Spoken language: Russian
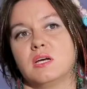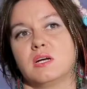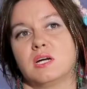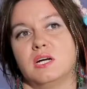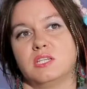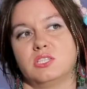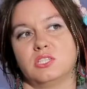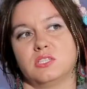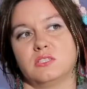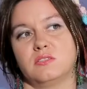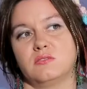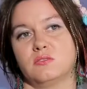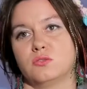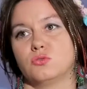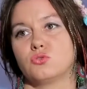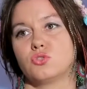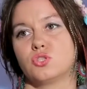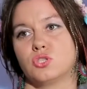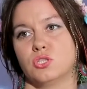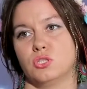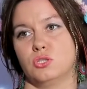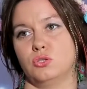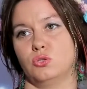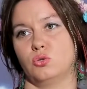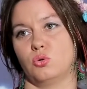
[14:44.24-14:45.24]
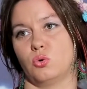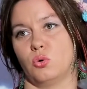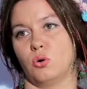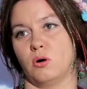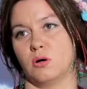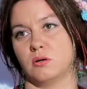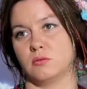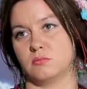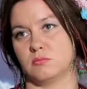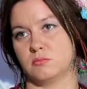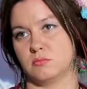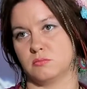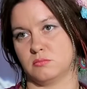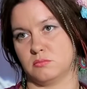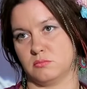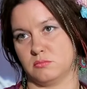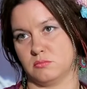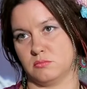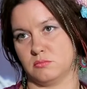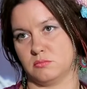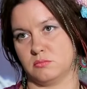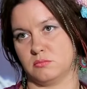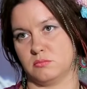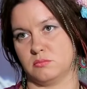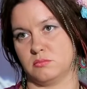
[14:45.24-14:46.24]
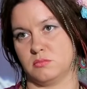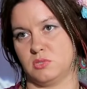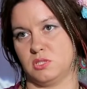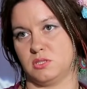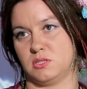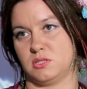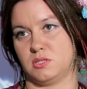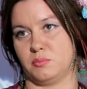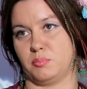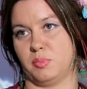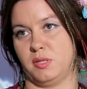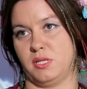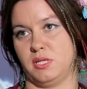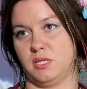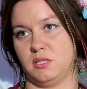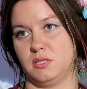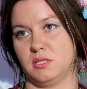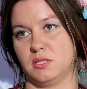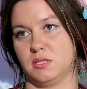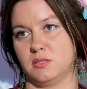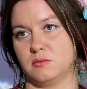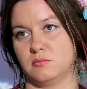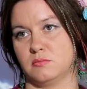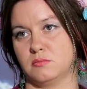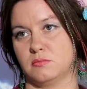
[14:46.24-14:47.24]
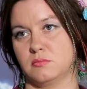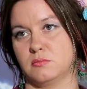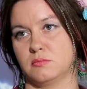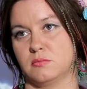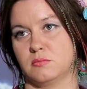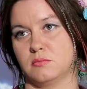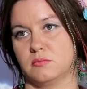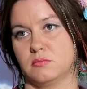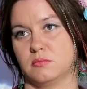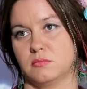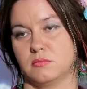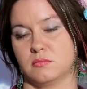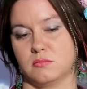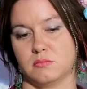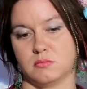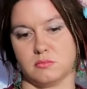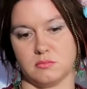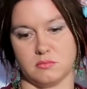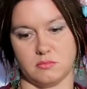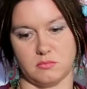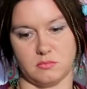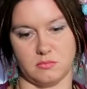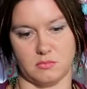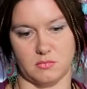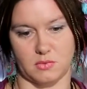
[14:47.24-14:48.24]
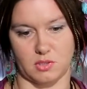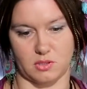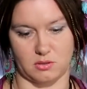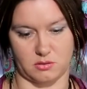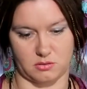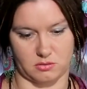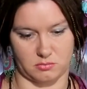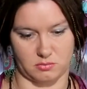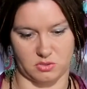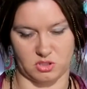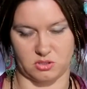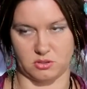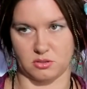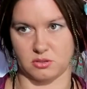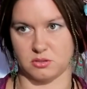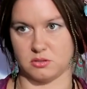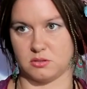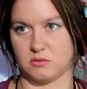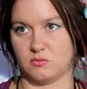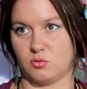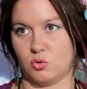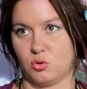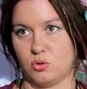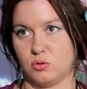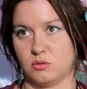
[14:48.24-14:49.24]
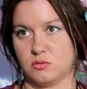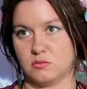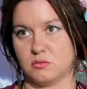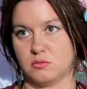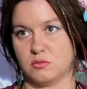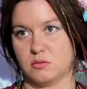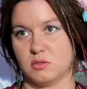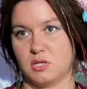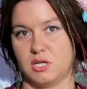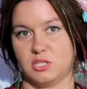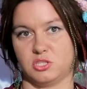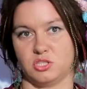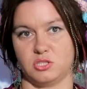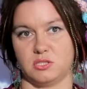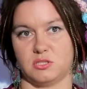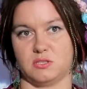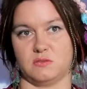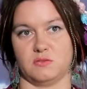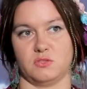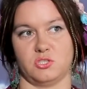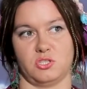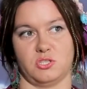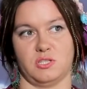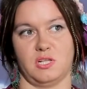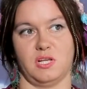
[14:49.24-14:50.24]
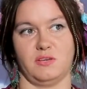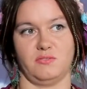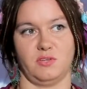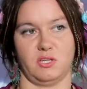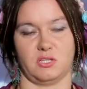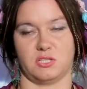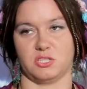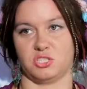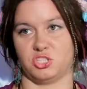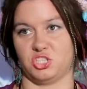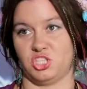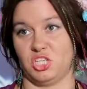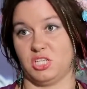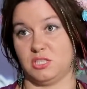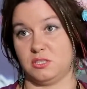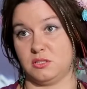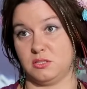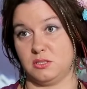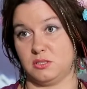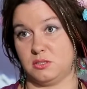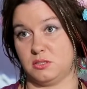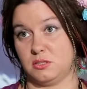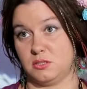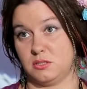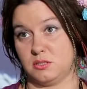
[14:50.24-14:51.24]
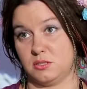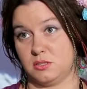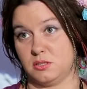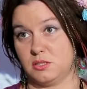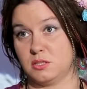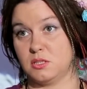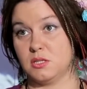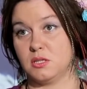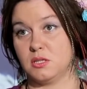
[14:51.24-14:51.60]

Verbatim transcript: Качества нужны до. Дисциплина, э, мастерство, качество человека, честность.